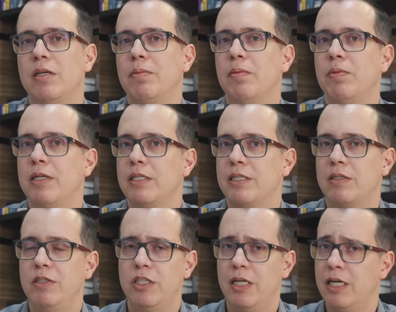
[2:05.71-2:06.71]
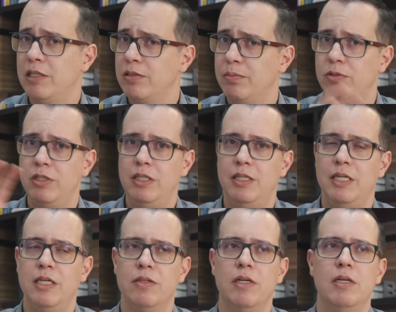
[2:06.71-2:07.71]
da população em geral no mundo
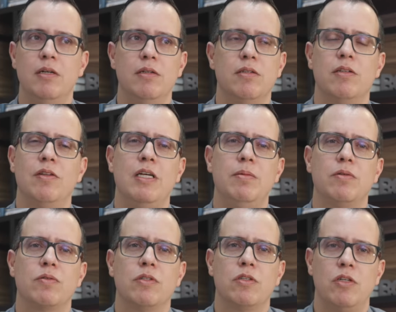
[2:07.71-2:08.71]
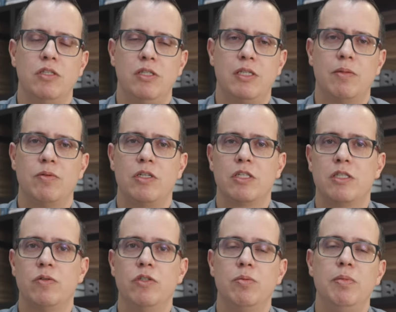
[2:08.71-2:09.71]
inteiro, não lembro de quanto nós estamos, acho que
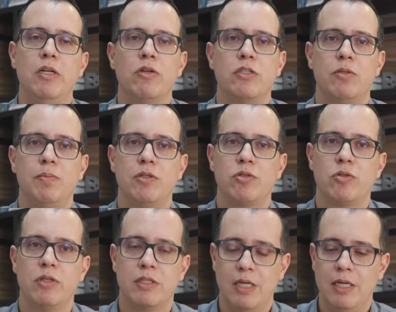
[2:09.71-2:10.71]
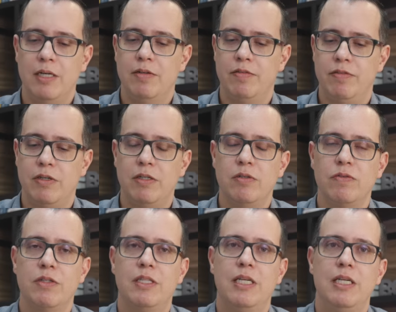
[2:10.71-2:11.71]
são 8 bilhões de pessoas, vão
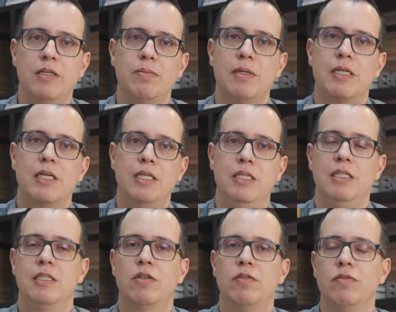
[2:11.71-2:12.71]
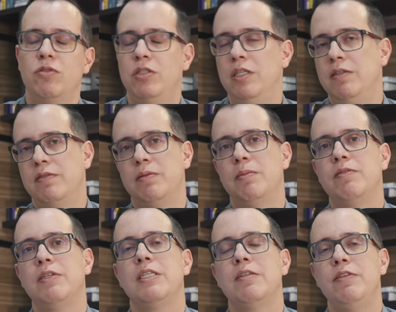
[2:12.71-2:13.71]
ter uma crise convulsiva uma
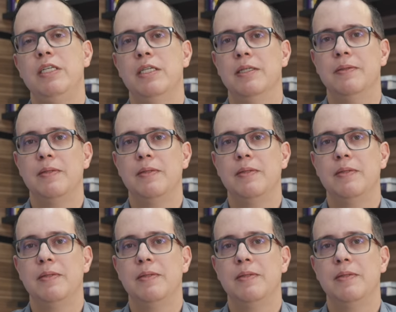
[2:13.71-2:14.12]
vez na vida.